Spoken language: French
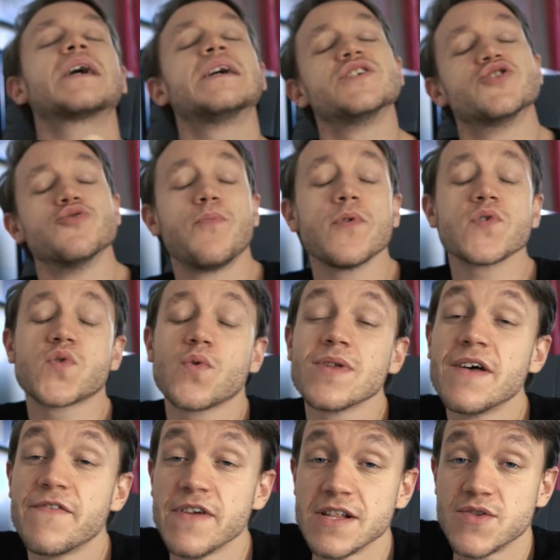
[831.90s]
je pense qu'on
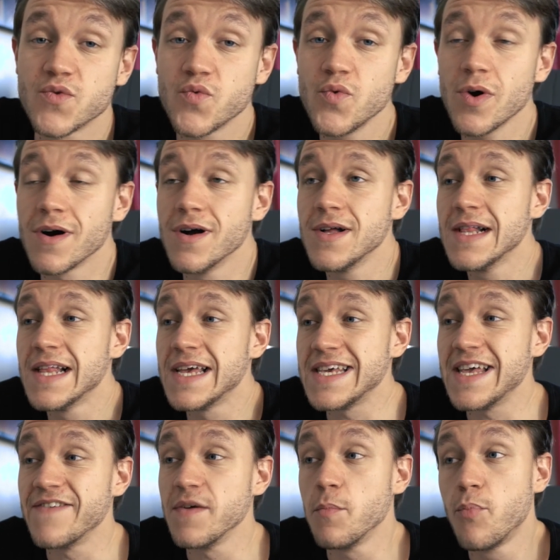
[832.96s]
a fait le tour.
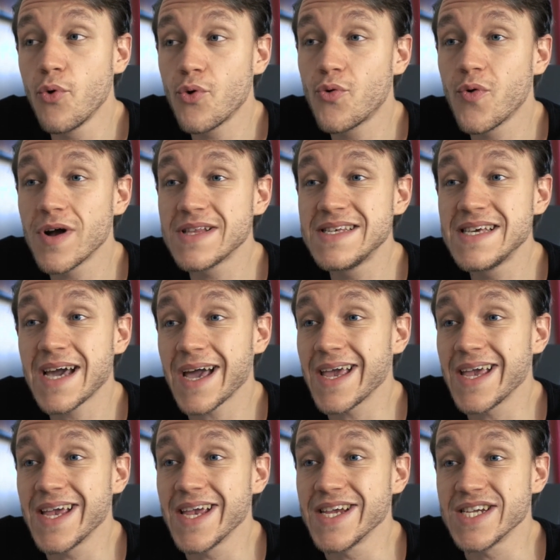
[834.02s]
Il y avait beaucoup à dire
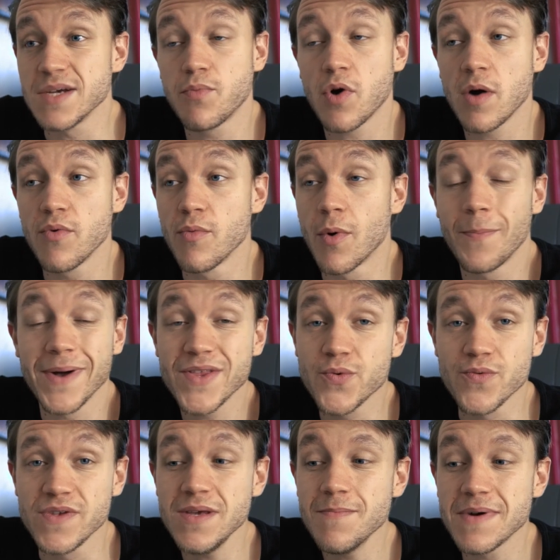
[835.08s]
et j'ai probablement pas
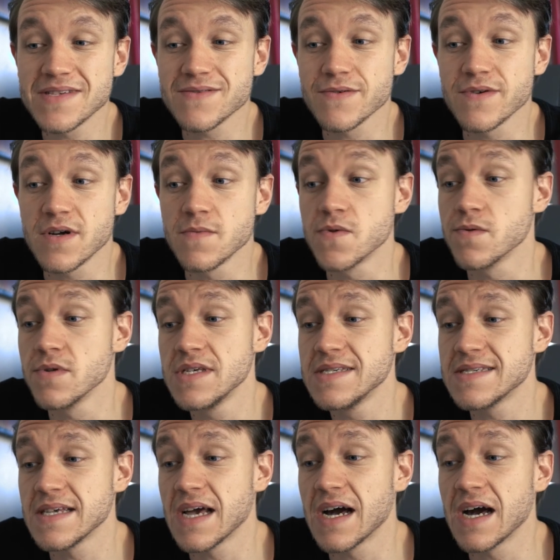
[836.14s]
tout dit parce que, comme je le dis,
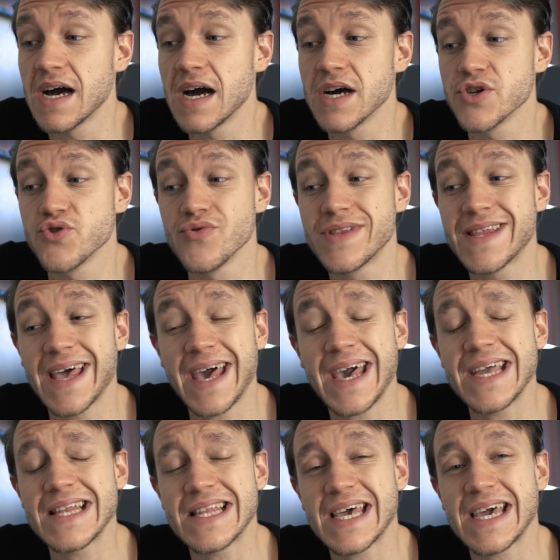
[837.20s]
c'est un, jeu
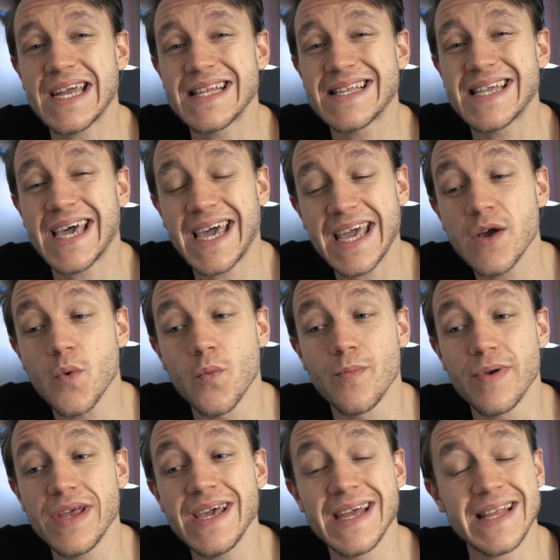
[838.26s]
très très très
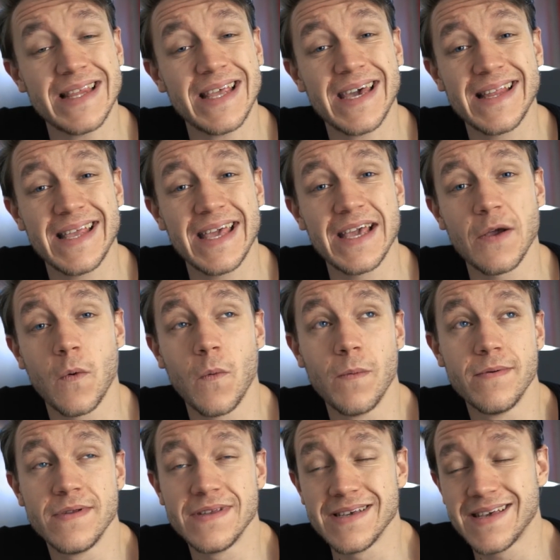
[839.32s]
complet et très très
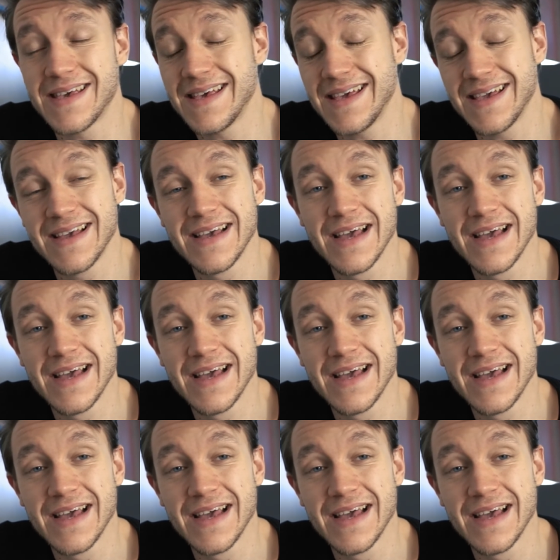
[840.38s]
compliqué